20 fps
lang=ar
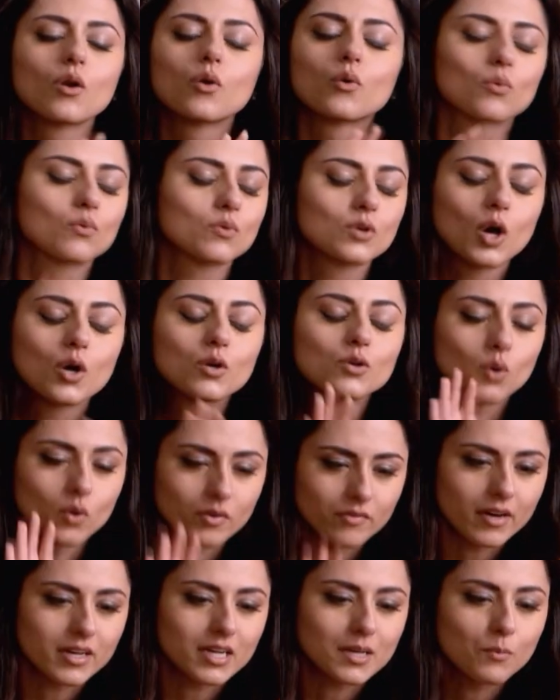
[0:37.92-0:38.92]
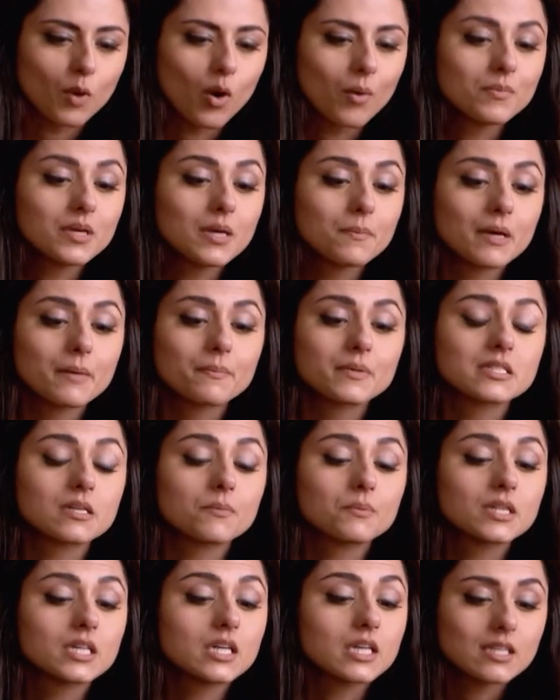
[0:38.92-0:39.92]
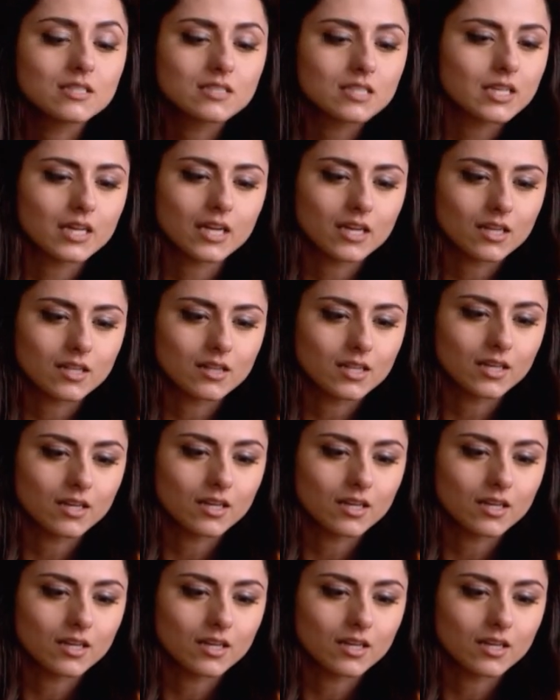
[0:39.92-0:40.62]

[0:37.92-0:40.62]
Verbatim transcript: لا لا تخافي ماما لسه ما حدا شاف هدول